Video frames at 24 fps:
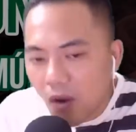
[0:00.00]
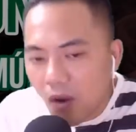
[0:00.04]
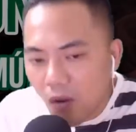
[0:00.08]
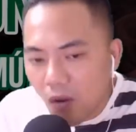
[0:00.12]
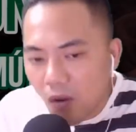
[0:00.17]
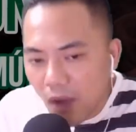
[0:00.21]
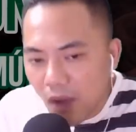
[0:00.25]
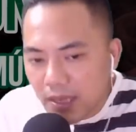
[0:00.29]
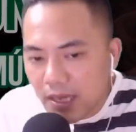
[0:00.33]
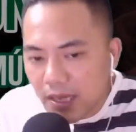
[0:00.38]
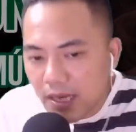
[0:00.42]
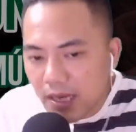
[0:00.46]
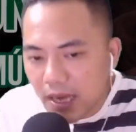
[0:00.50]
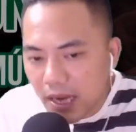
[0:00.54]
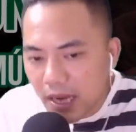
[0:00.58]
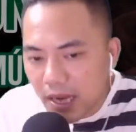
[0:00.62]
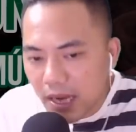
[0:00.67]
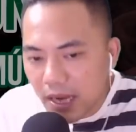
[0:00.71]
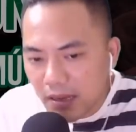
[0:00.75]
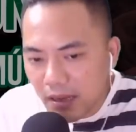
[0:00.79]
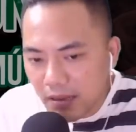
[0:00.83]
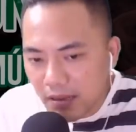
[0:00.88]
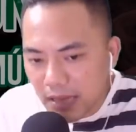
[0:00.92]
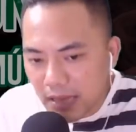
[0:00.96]
Hoa chứng kiến
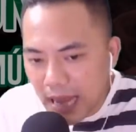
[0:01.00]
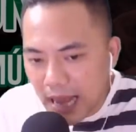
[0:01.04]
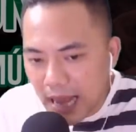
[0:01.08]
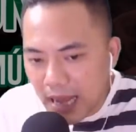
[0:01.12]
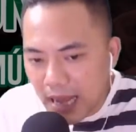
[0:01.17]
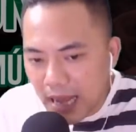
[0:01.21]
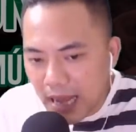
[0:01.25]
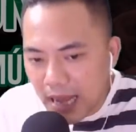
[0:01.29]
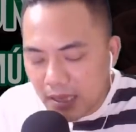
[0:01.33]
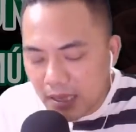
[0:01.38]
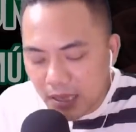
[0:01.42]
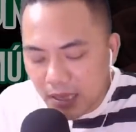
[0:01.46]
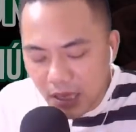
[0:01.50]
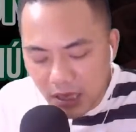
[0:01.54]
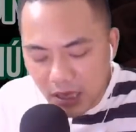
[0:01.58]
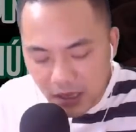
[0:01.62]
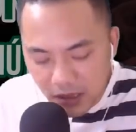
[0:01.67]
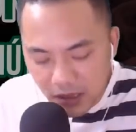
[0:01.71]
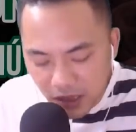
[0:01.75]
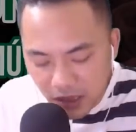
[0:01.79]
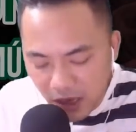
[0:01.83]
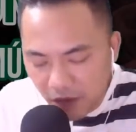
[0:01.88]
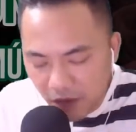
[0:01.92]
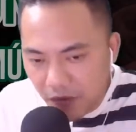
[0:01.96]
tất cả.
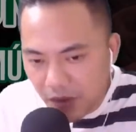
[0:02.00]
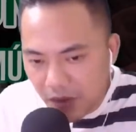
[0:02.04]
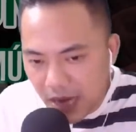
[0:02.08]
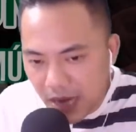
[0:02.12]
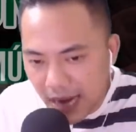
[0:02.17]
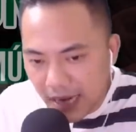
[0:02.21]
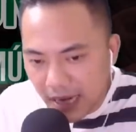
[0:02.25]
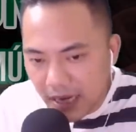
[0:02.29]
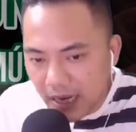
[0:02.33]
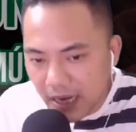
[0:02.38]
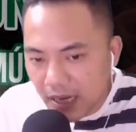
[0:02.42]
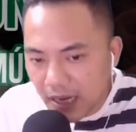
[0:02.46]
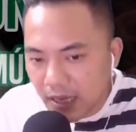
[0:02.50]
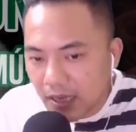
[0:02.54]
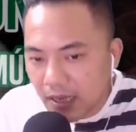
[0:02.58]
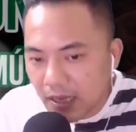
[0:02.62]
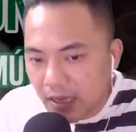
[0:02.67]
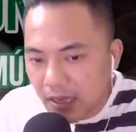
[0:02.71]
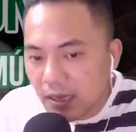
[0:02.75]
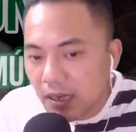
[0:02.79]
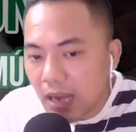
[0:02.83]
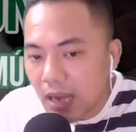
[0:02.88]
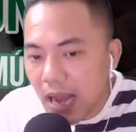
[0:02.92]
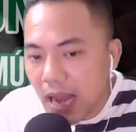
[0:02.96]
Giờ phút này
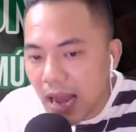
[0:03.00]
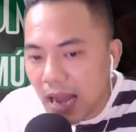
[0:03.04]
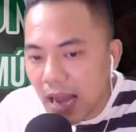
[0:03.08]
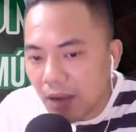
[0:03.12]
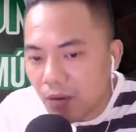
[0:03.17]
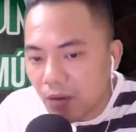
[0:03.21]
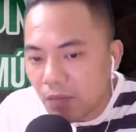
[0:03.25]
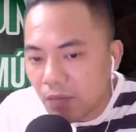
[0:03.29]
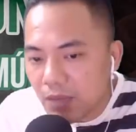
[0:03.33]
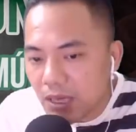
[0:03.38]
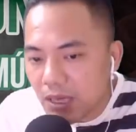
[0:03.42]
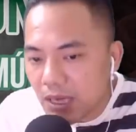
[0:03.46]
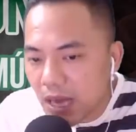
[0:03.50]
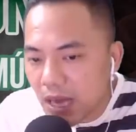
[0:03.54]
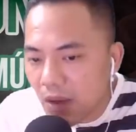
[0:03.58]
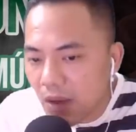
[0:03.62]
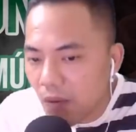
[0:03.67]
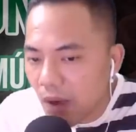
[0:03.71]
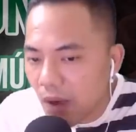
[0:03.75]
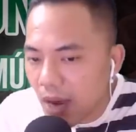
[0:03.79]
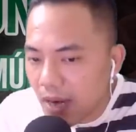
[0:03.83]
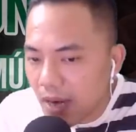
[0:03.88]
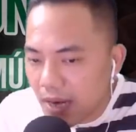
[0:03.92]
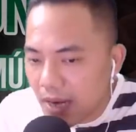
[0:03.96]
ả à cũng như là
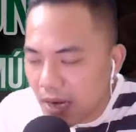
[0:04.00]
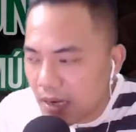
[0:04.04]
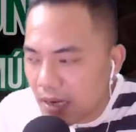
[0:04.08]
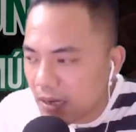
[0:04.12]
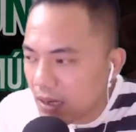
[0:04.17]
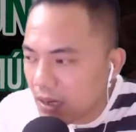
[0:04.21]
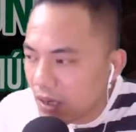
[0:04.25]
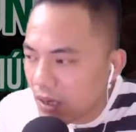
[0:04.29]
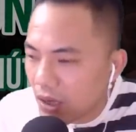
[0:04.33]
hóa điên,